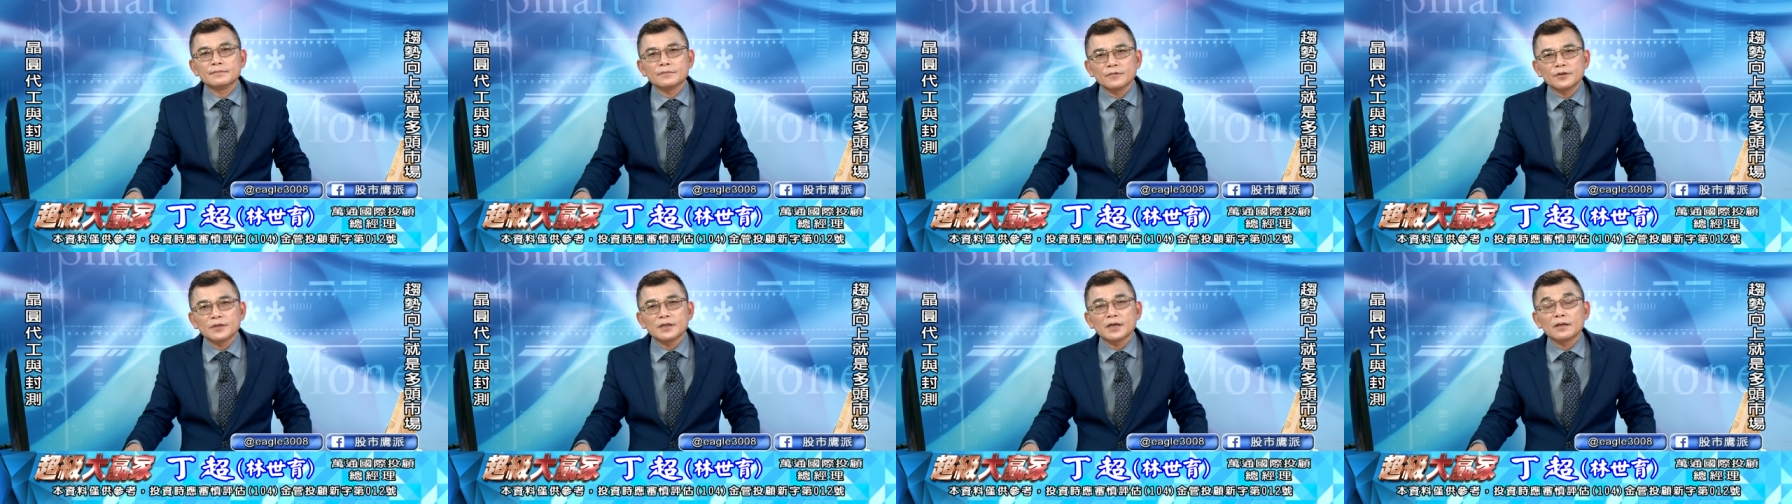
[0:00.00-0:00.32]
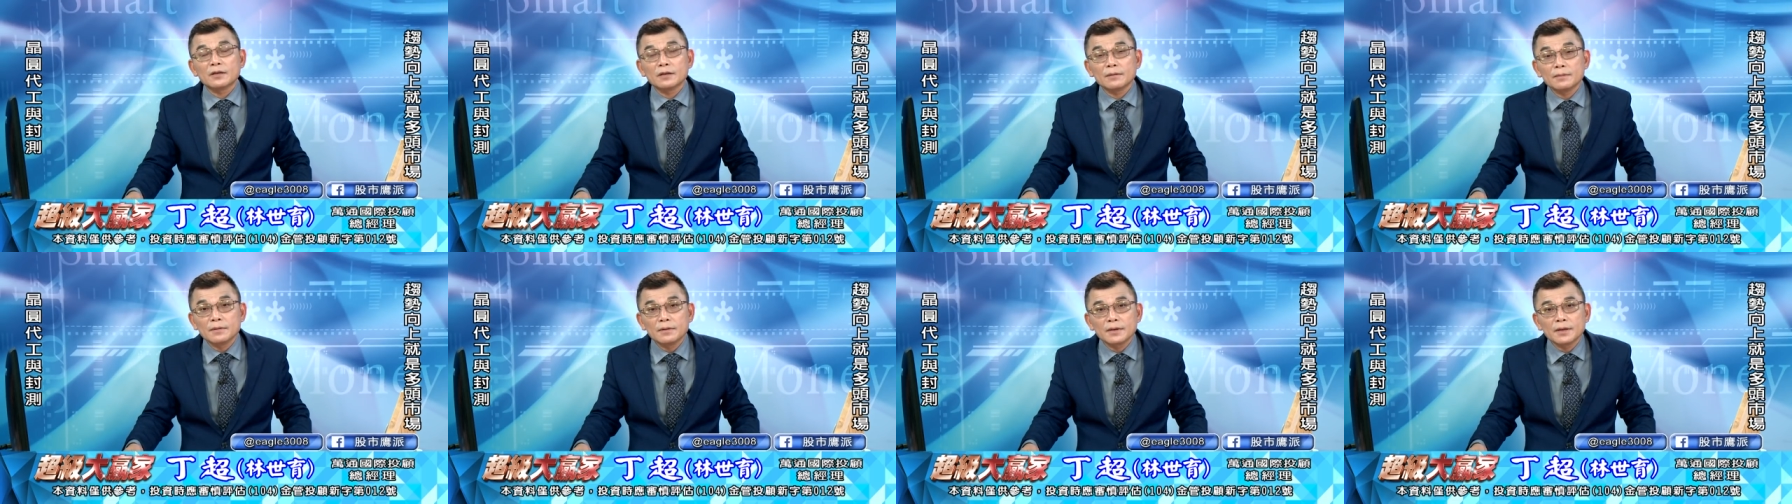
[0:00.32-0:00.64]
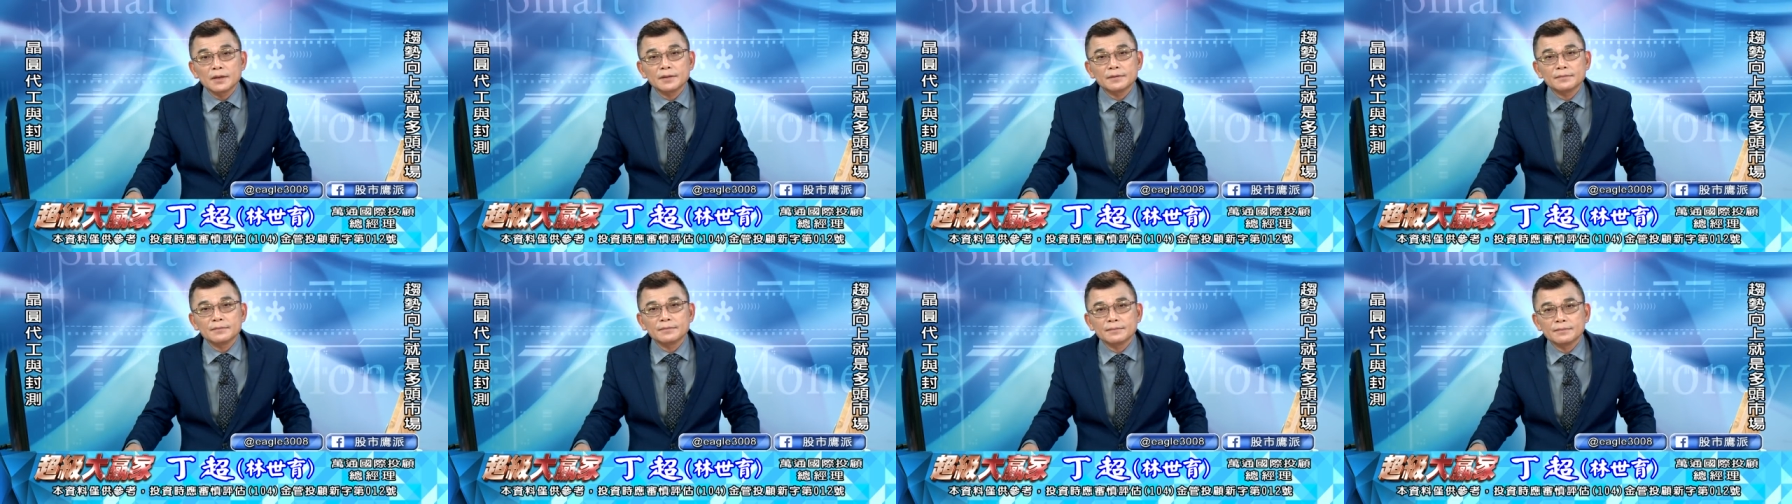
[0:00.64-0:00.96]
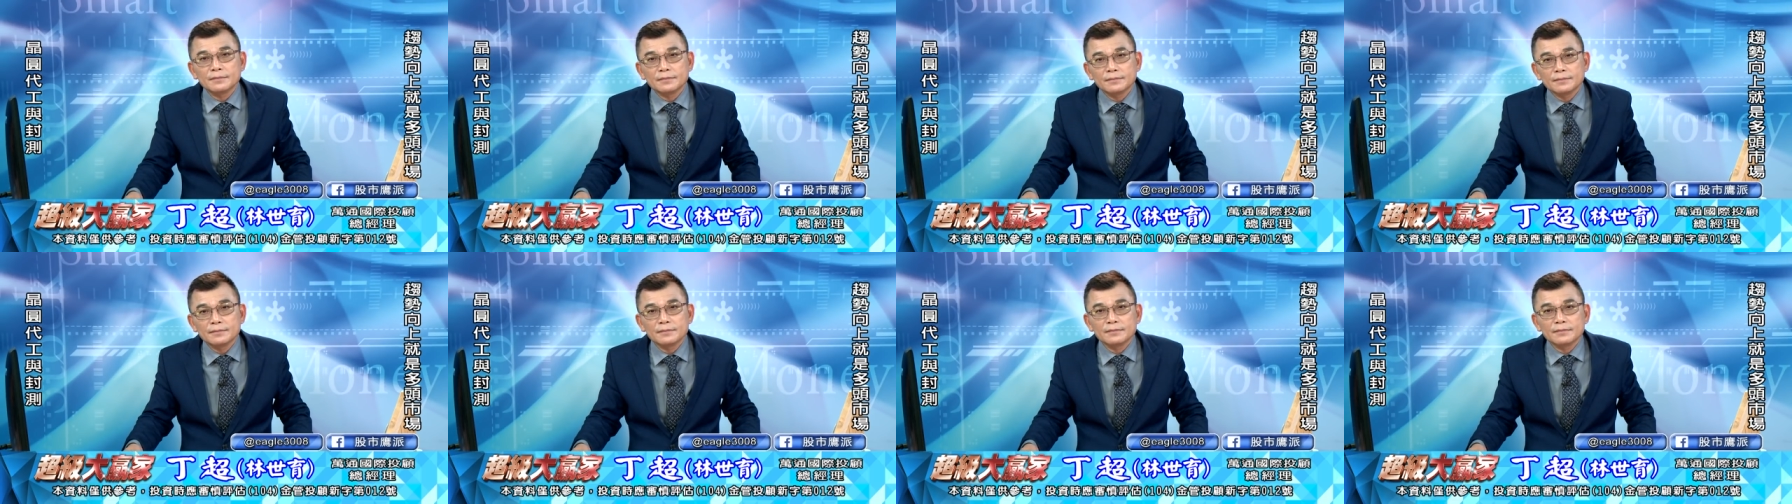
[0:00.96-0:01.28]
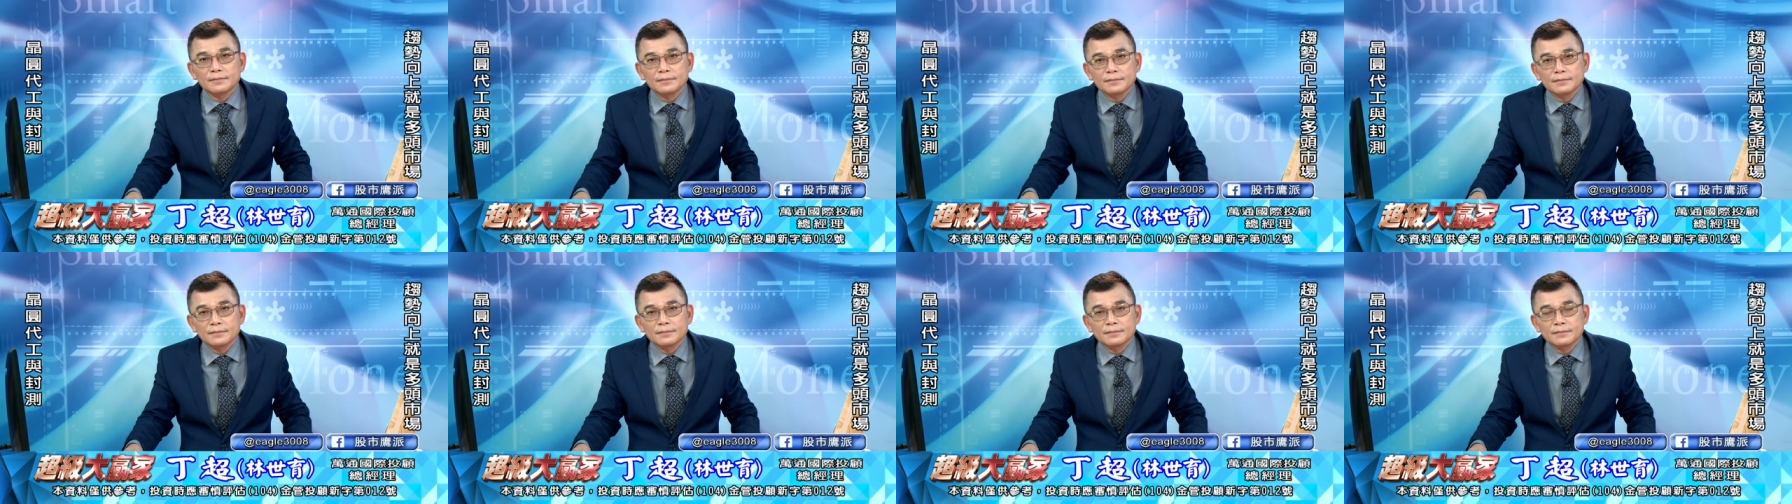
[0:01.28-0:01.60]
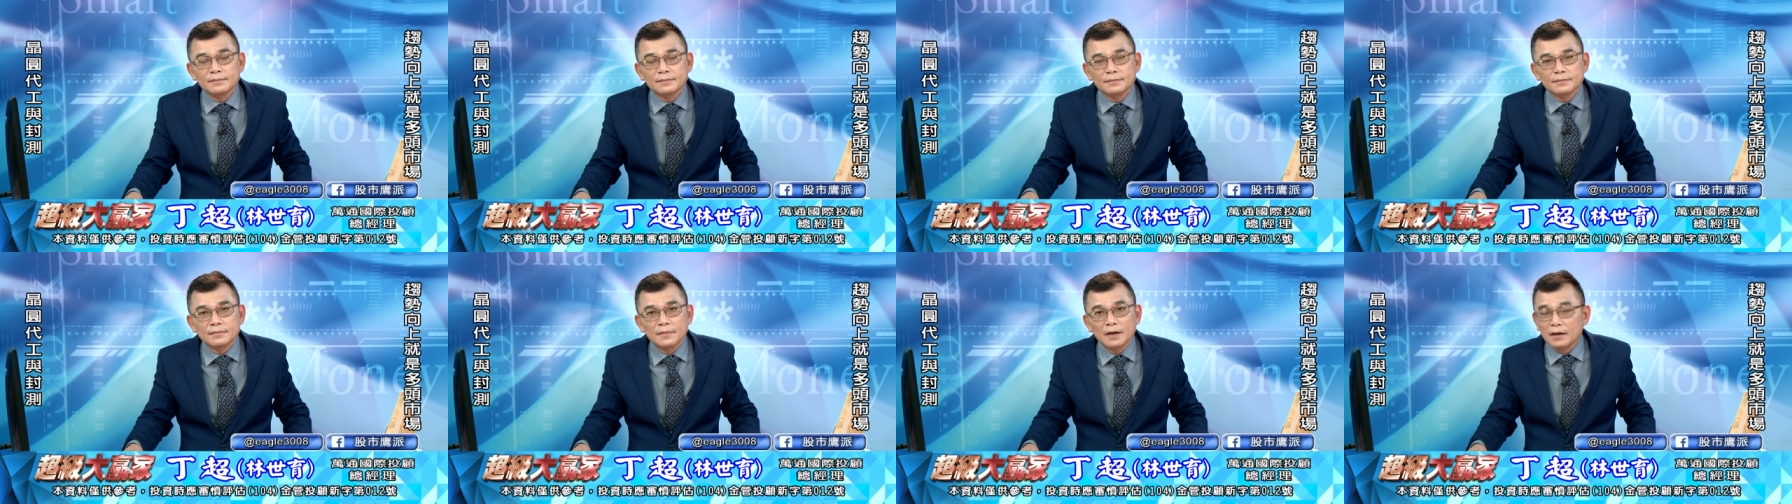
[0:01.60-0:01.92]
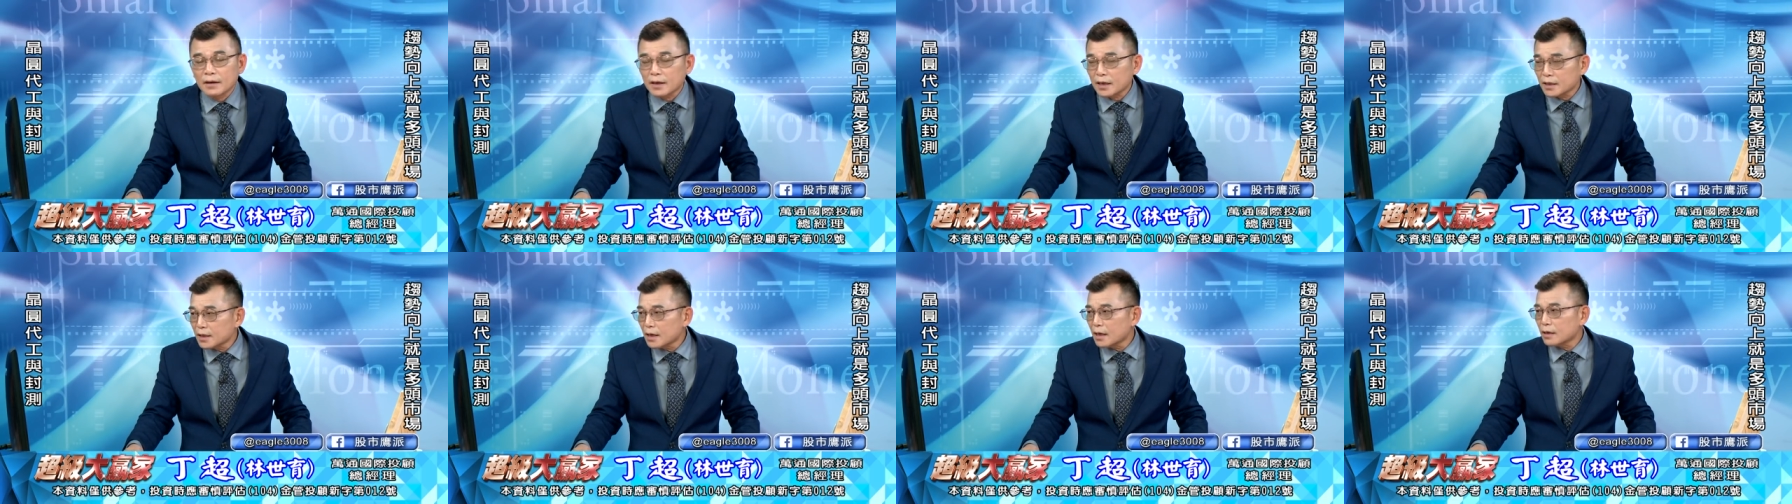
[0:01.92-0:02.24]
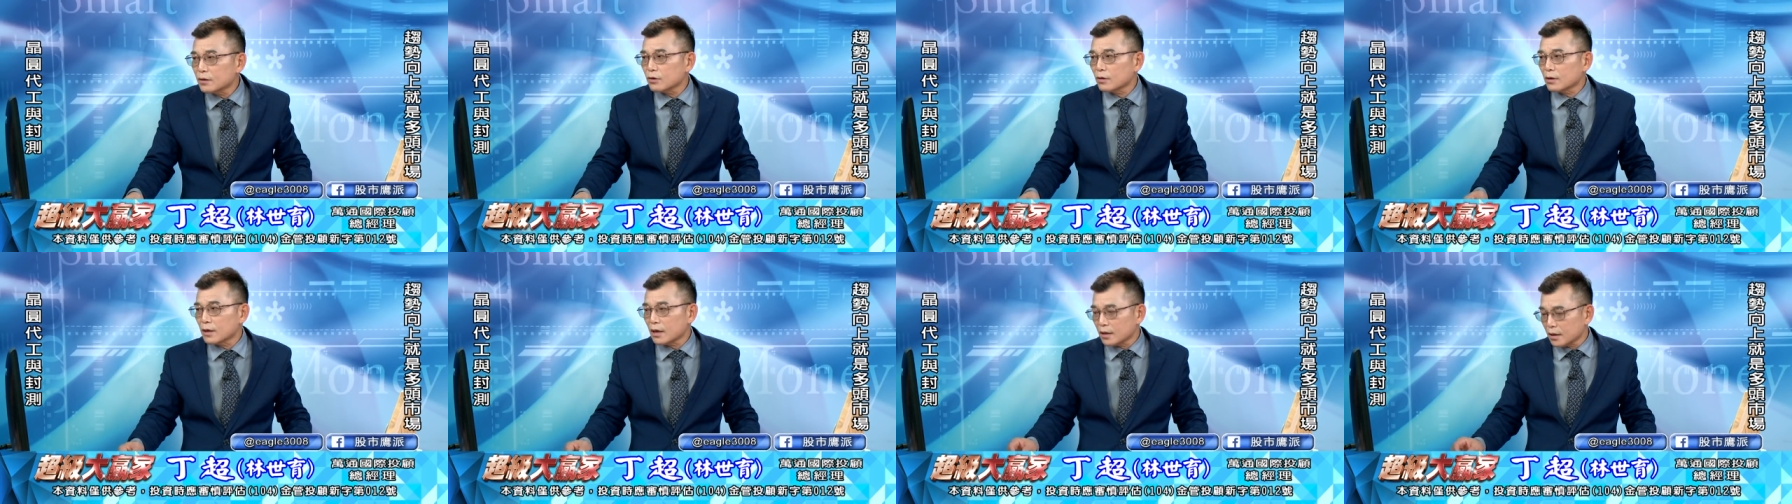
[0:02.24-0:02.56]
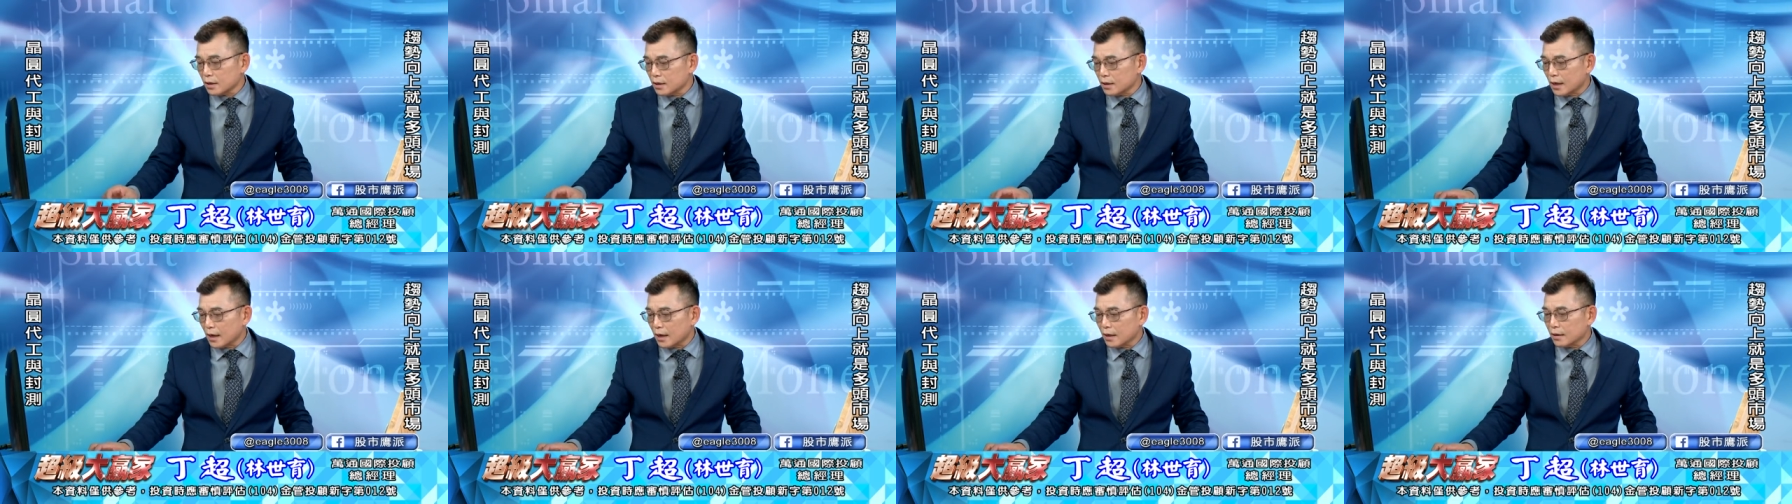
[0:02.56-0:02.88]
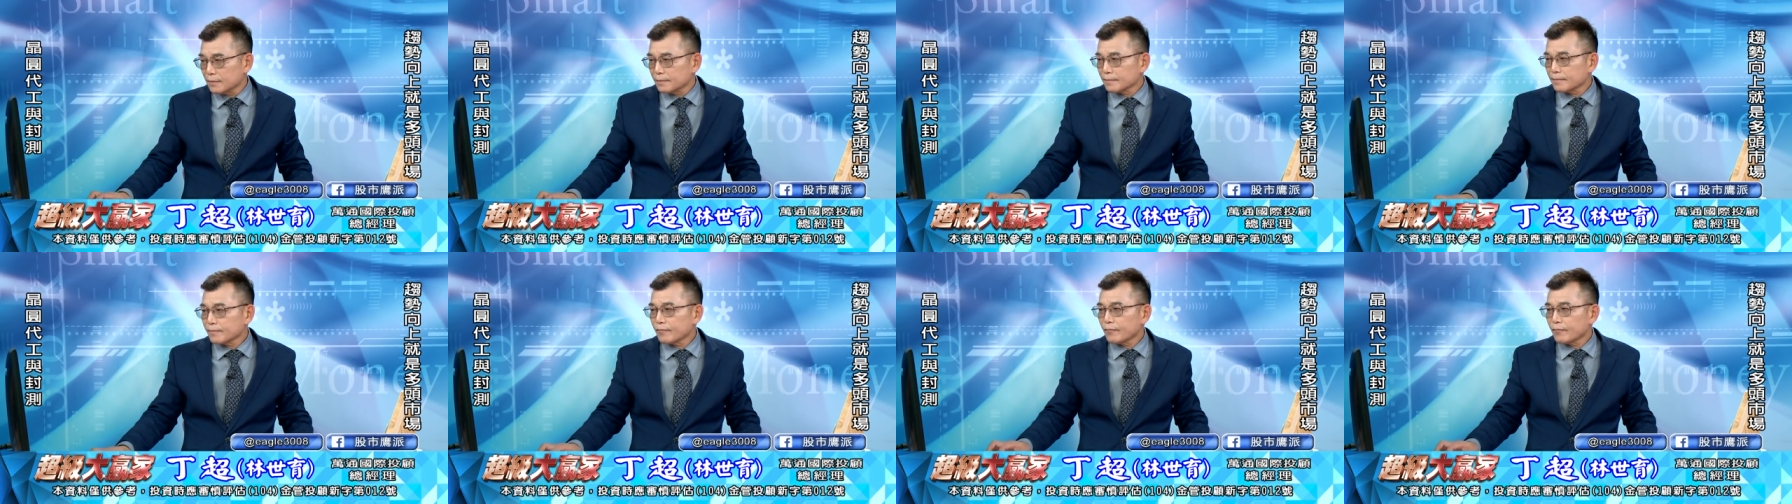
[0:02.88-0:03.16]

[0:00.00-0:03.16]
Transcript: 我讲对不对？好，那现在走到这里来，